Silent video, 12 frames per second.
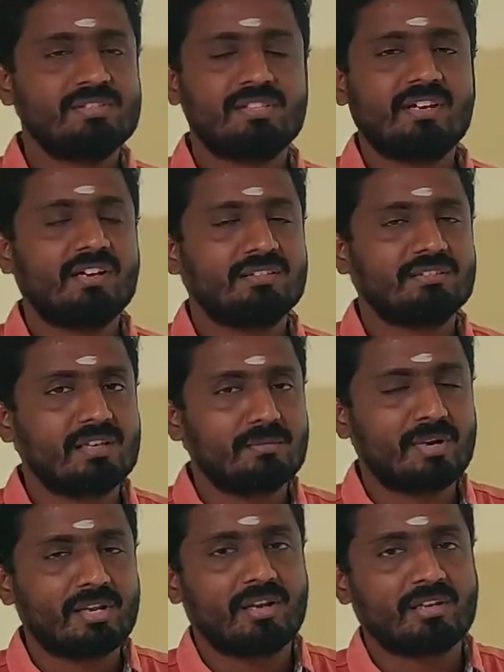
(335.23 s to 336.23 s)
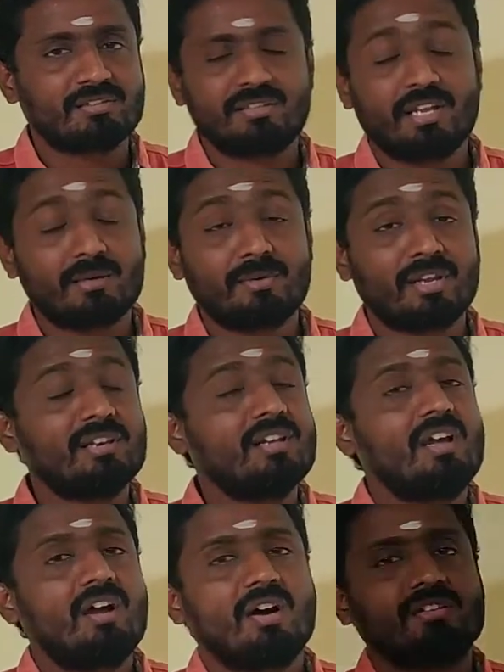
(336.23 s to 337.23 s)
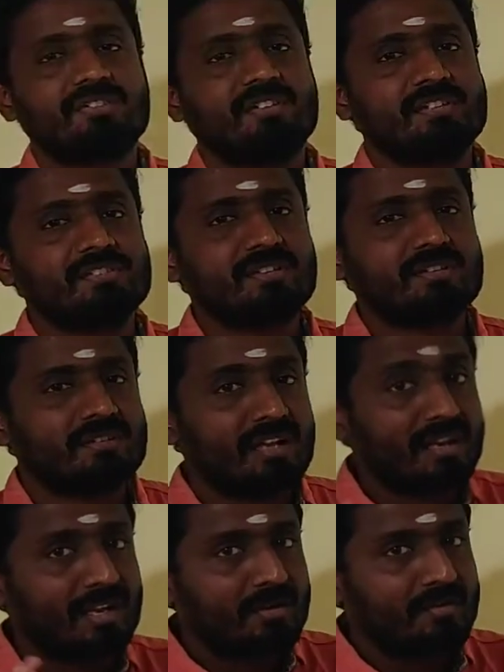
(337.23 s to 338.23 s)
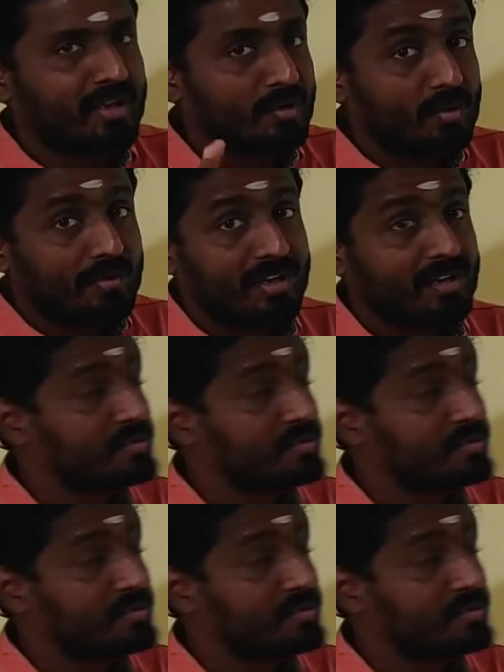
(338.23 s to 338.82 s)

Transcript: சரியா டெர்மினல் ஆக்சி டெர்மினல் ஆக்சிடேஷன் நல்லா கவனிங்க இன்னொரு வாட்டி